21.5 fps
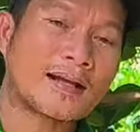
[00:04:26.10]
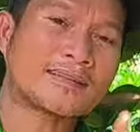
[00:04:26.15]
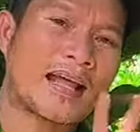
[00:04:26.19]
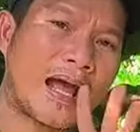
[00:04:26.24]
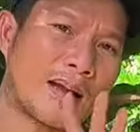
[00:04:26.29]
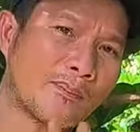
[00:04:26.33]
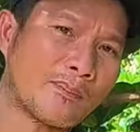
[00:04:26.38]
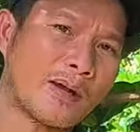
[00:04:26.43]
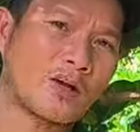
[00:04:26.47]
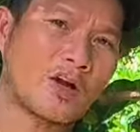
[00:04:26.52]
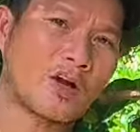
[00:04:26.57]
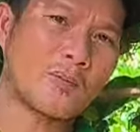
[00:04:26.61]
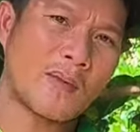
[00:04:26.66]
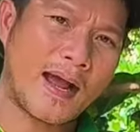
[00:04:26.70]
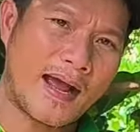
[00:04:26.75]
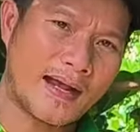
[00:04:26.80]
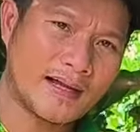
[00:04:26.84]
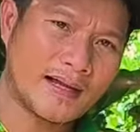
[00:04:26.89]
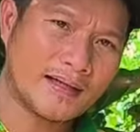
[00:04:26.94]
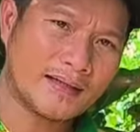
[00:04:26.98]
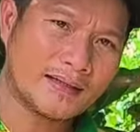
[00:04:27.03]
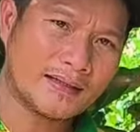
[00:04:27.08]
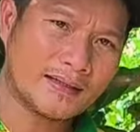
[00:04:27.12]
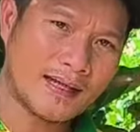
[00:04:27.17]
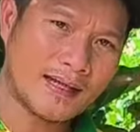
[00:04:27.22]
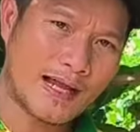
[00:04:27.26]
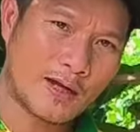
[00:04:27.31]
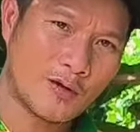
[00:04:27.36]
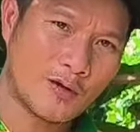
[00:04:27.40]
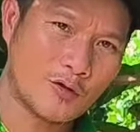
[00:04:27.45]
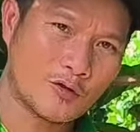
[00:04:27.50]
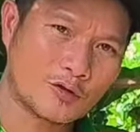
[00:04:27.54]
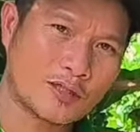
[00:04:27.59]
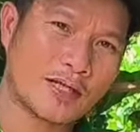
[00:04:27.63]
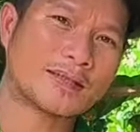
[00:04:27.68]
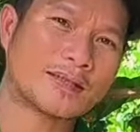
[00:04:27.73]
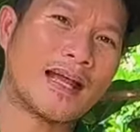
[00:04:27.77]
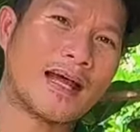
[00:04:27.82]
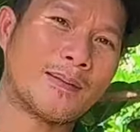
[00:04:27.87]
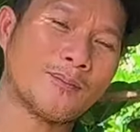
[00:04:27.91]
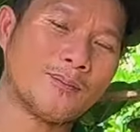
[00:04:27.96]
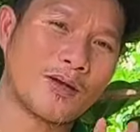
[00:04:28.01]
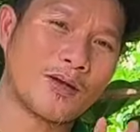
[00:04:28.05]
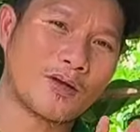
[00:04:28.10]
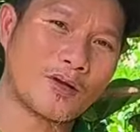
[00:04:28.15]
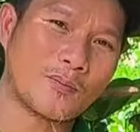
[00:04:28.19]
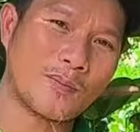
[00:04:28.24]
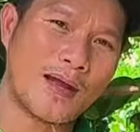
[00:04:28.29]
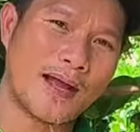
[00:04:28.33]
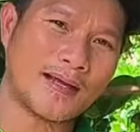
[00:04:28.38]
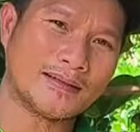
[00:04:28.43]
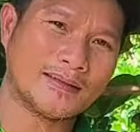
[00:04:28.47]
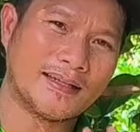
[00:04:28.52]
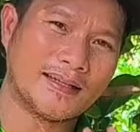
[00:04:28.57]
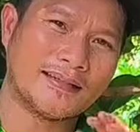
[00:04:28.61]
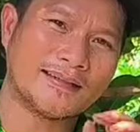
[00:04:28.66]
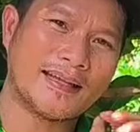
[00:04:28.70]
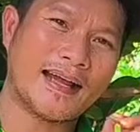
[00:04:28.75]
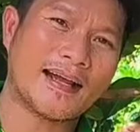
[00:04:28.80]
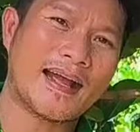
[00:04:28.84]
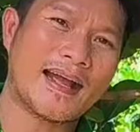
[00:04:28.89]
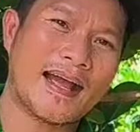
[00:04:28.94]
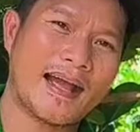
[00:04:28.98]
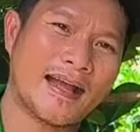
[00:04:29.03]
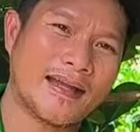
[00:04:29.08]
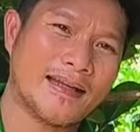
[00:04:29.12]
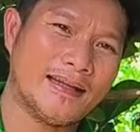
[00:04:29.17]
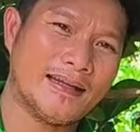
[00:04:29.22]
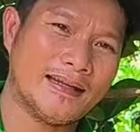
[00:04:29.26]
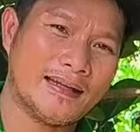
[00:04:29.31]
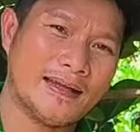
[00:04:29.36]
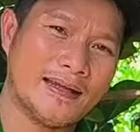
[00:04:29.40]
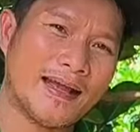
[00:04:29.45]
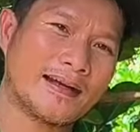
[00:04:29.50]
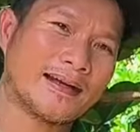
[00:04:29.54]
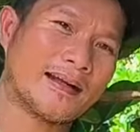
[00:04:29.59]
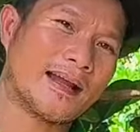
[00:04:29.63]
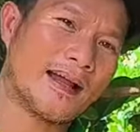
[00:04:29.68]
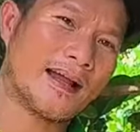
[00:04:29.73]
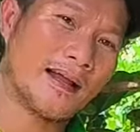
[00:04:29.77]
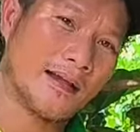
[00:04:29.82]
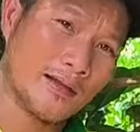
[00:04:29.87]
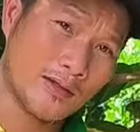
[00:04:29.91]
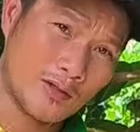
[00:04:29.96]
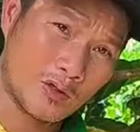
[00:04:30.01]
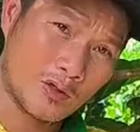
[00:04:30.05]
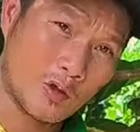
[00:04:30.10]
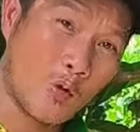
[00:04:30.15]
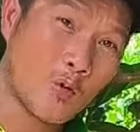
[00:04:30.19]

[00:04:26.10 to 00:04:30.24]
tháng 8 bà con bán, thấy không? Tháng 8 bà con bán thì tháng 2 hoặc là